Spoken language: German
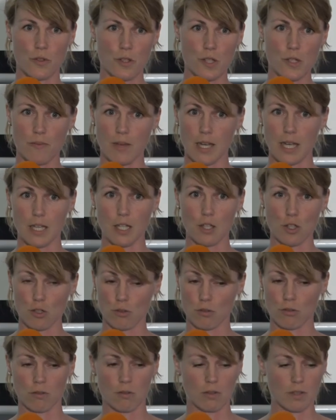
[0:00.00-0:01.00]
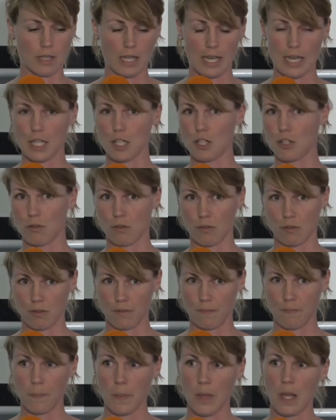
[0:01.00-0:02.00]
von zwei Stunden, drei
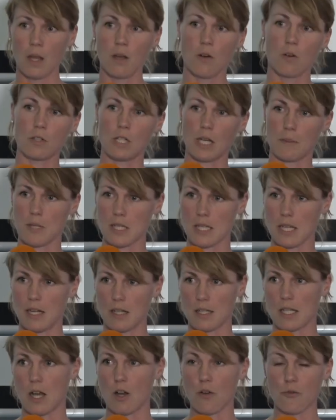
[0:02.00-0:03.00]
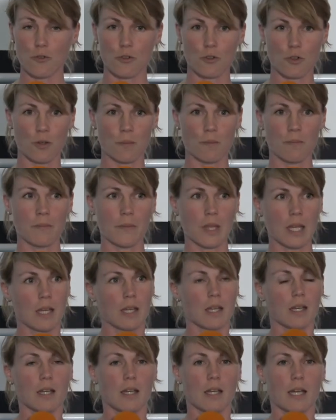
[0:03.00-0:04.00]
Stunden und habe das alles aufgenommen,
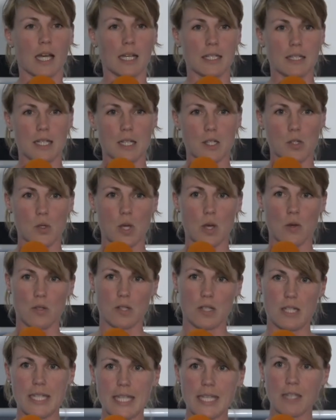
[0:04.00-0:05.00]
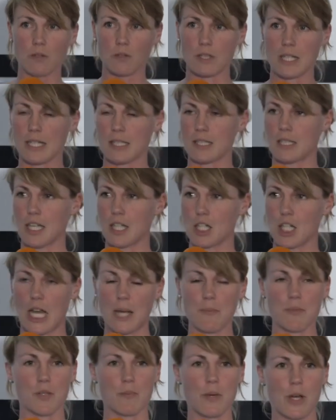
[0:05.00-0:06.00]
hatte das zu Hause liegen und dachte, da
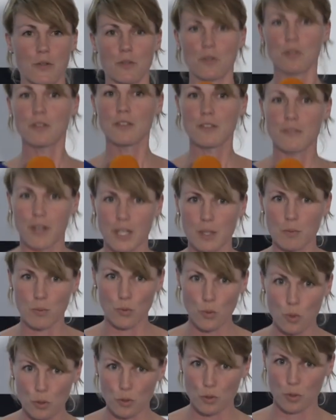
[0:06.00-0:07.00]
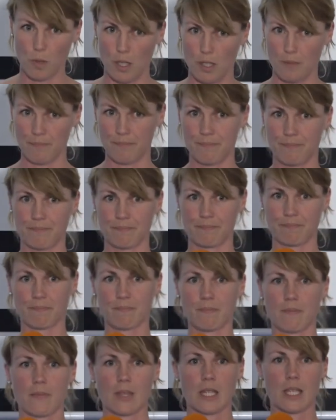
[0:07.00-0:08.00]
schreibst du mal irgendwann ein Buch drüber.
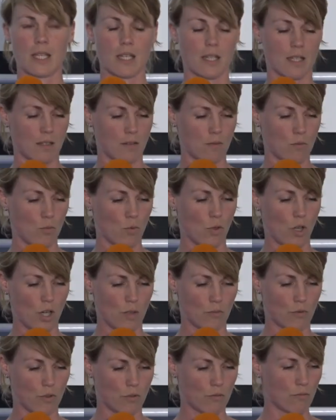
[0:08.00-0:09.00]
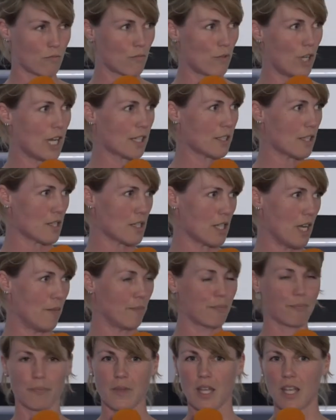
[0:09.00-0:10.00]
Ja, dann lag das da.
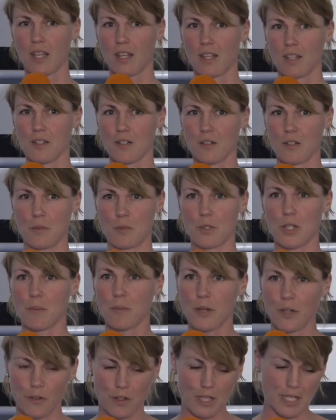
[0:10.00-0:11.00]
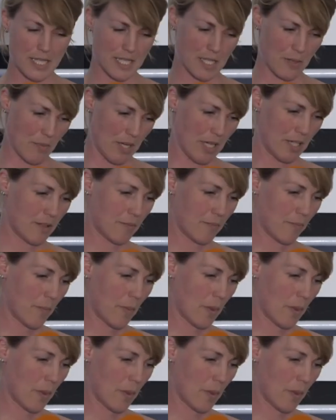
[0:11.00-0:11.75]
Dann habe ich immer noch nichts gemacht.